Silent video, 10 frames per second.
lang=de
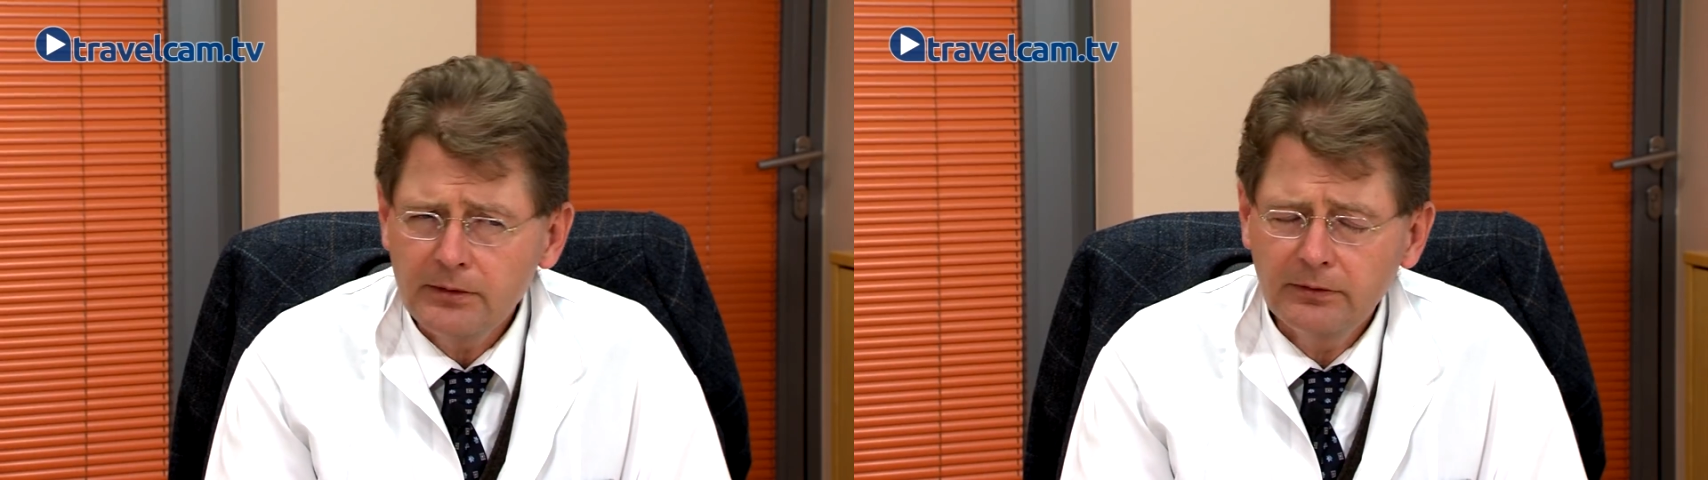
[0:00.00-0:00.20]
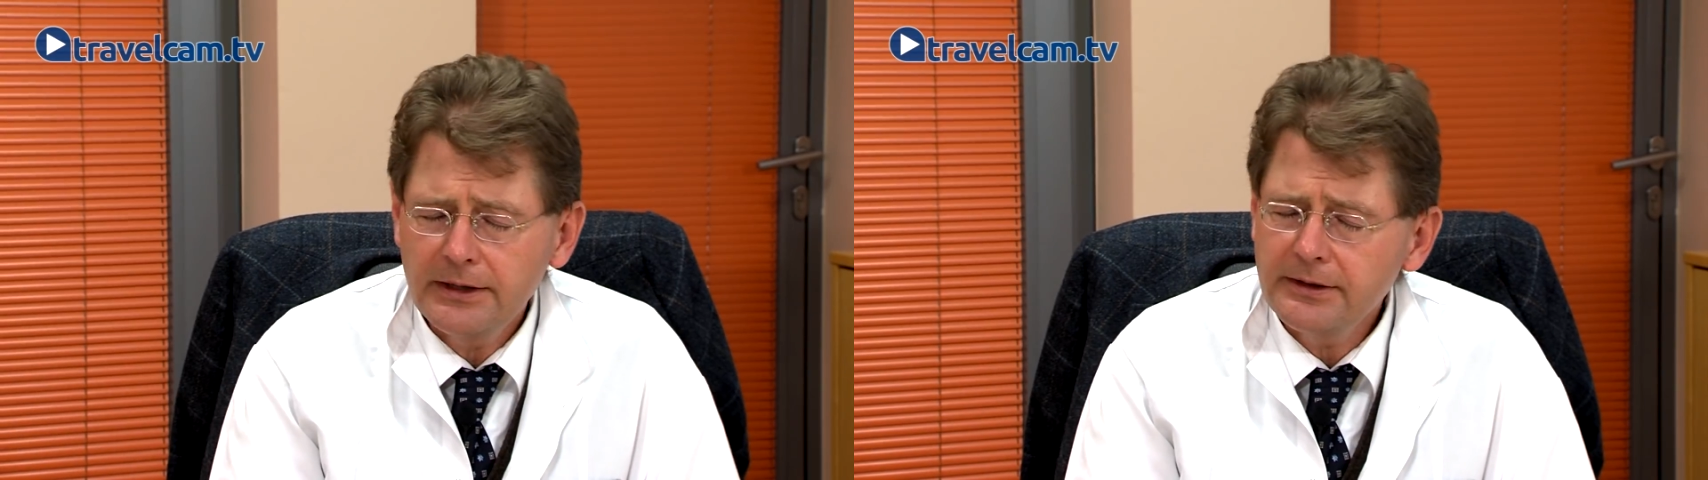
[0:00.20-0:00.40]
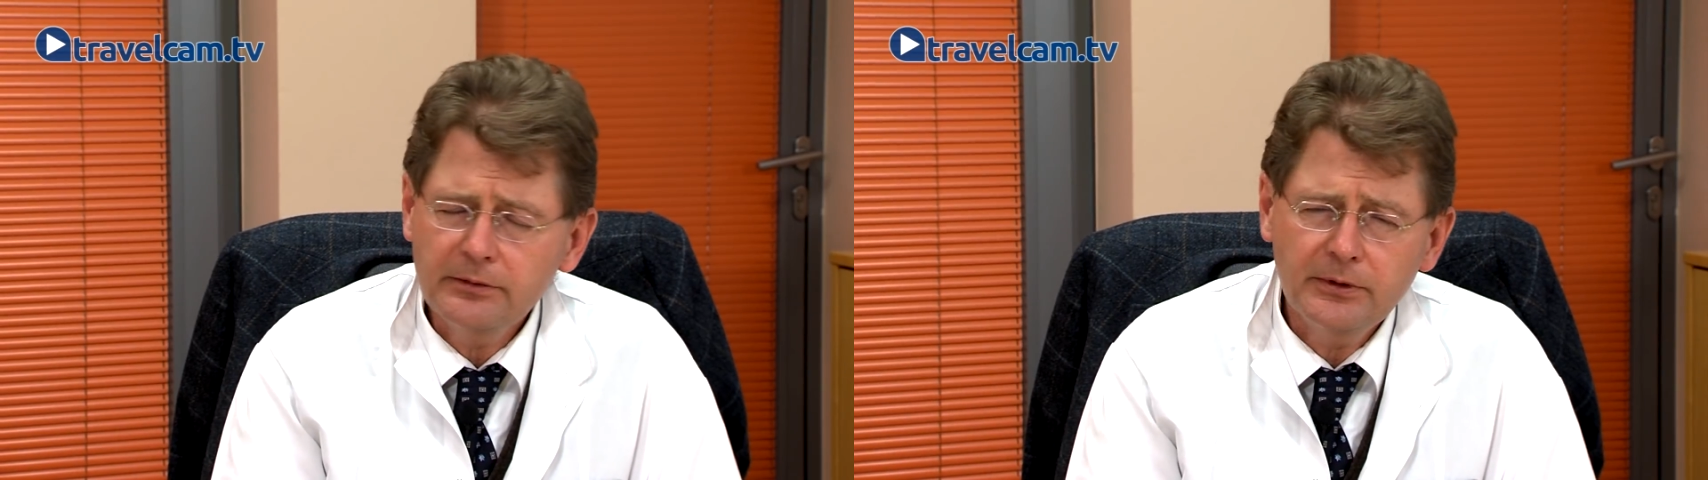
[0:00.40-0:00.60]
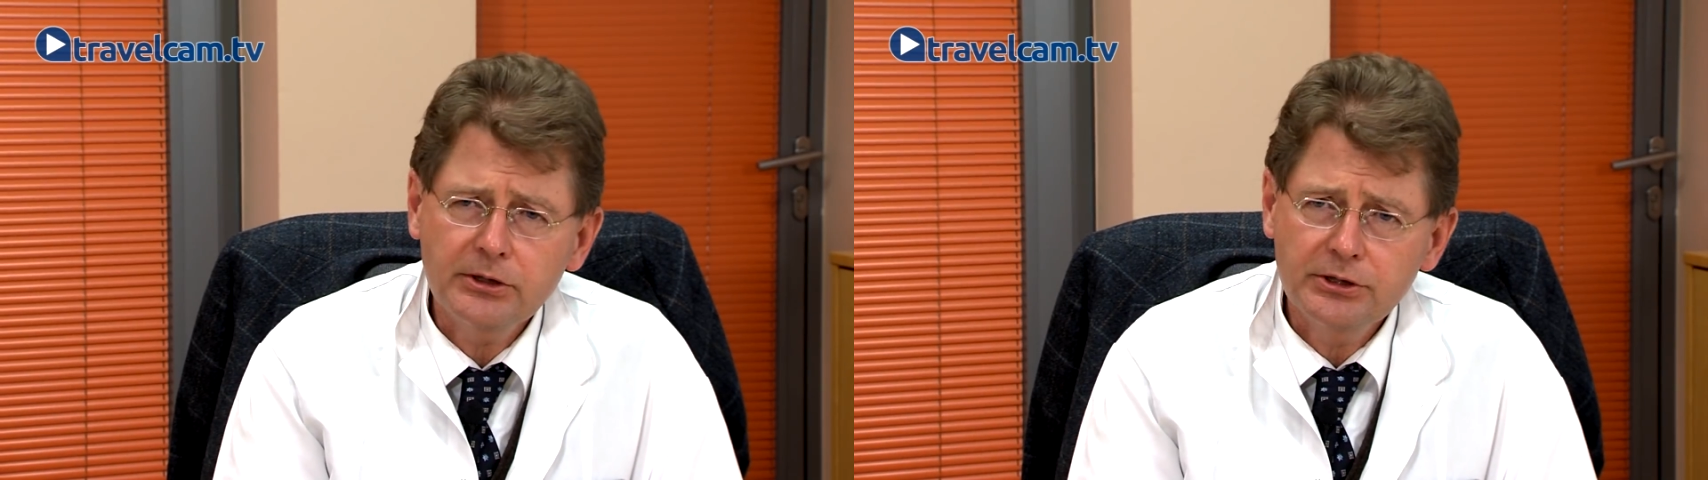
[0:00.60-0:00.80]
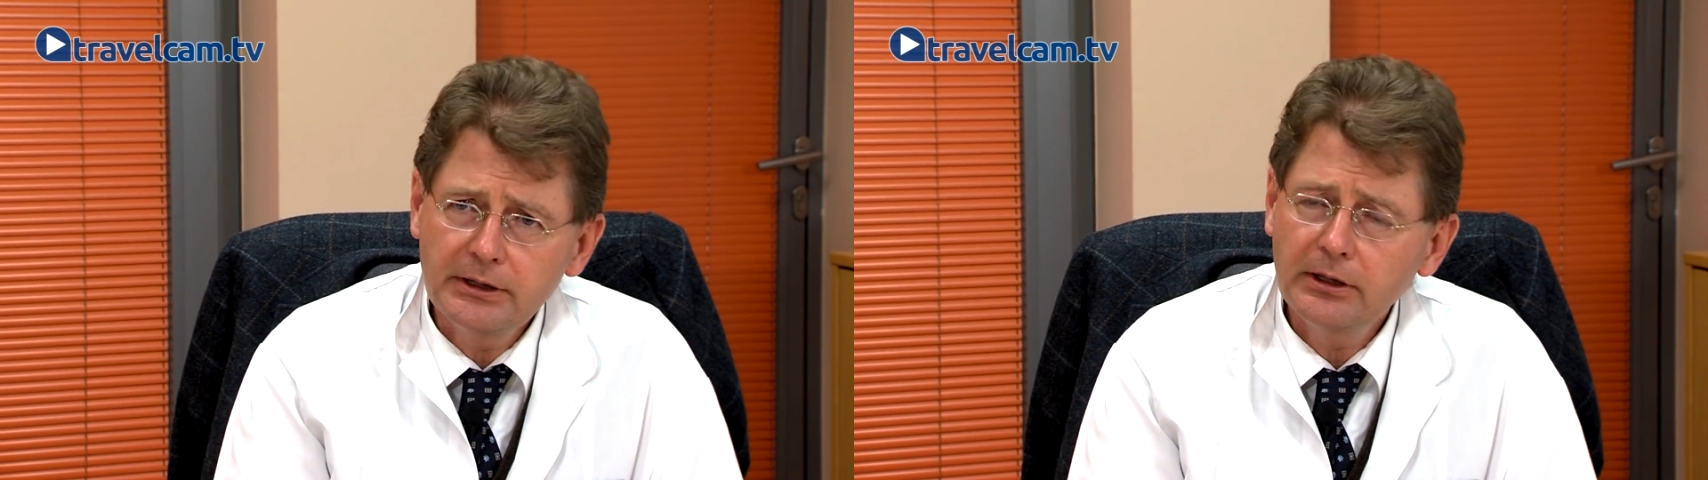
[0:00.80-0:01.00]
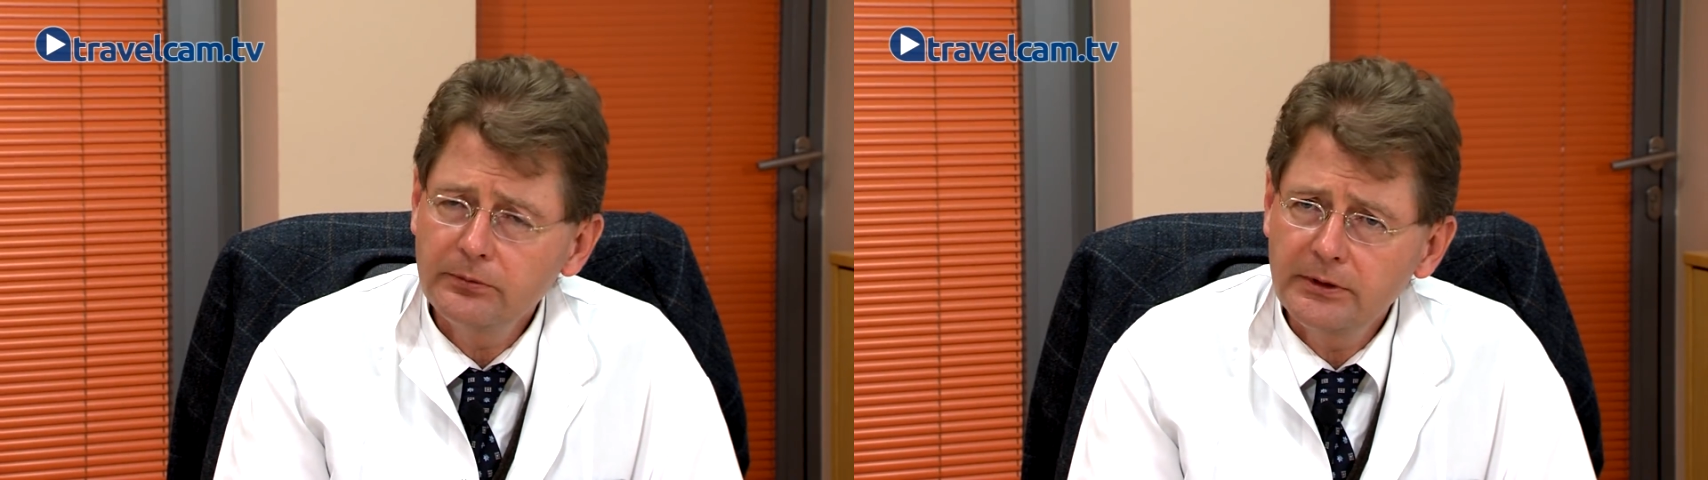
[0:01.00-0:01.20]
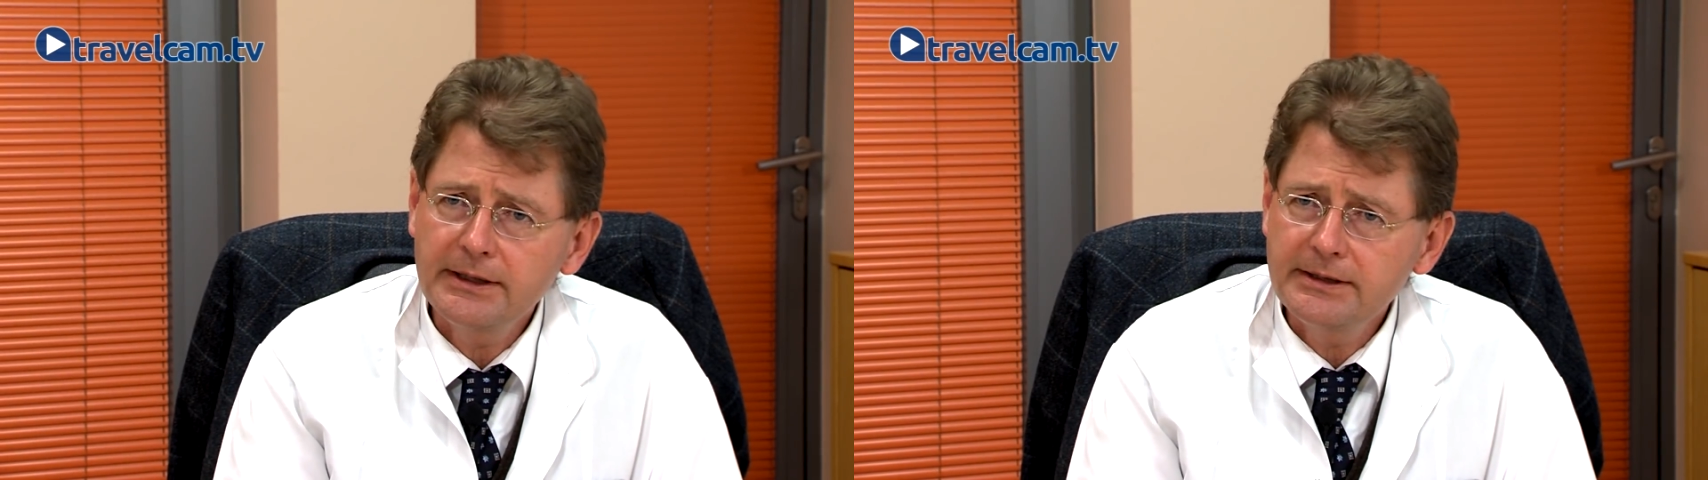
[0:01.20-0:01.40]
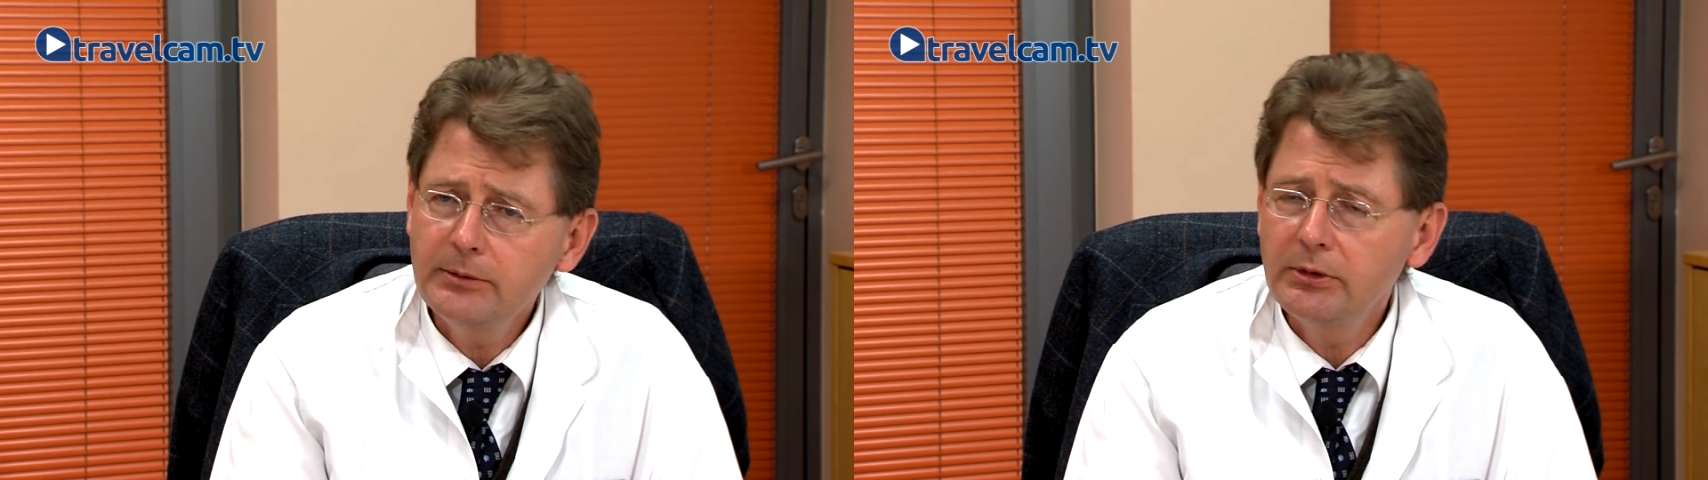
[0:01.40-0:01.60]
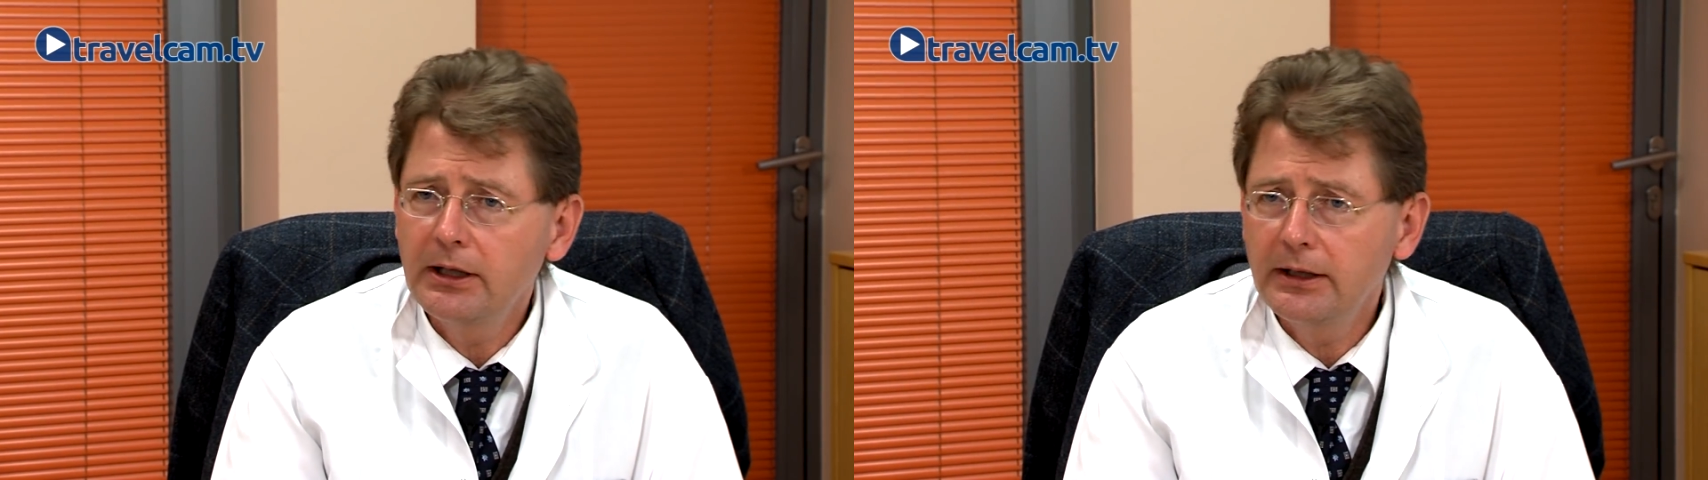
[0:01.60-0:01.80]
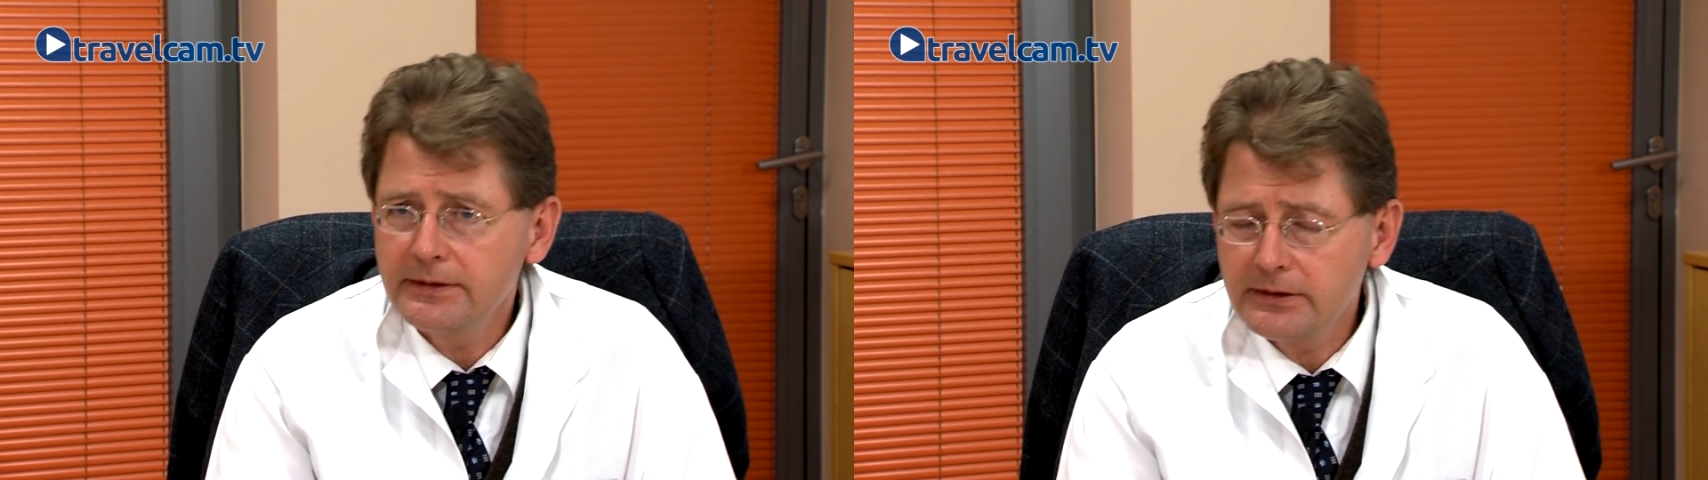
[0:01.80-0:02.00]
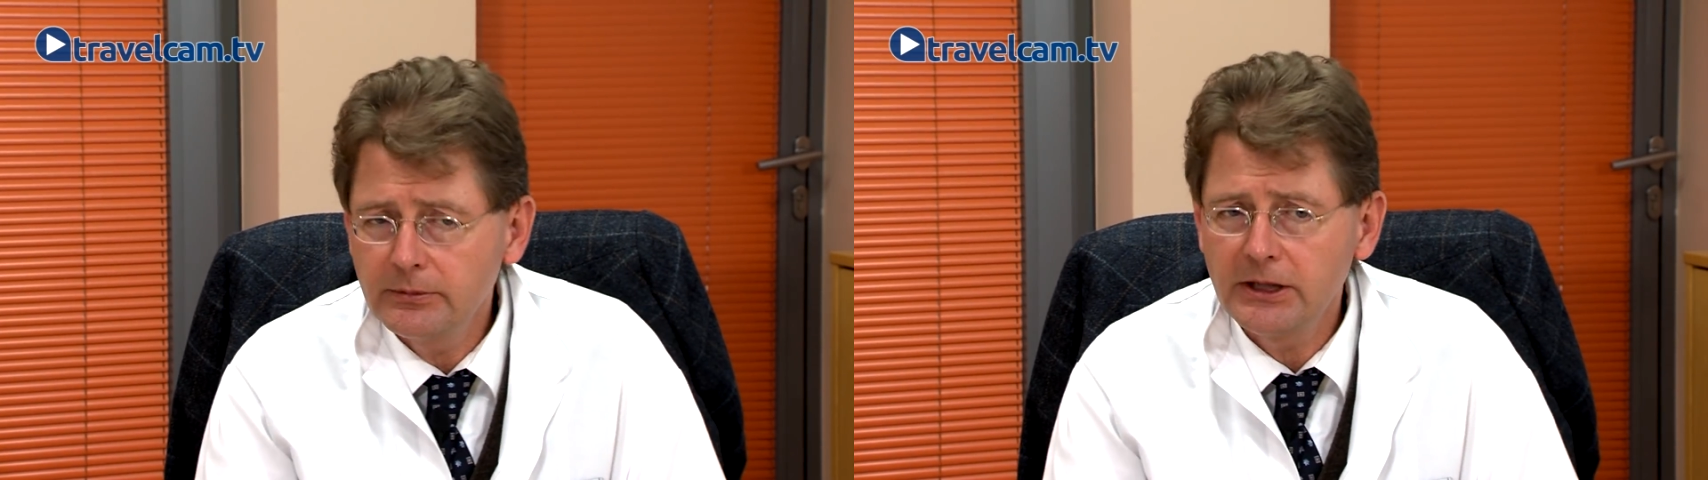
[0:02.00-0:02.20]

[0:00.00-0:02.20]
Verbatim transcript: waren die einfach schneller und flexibler als die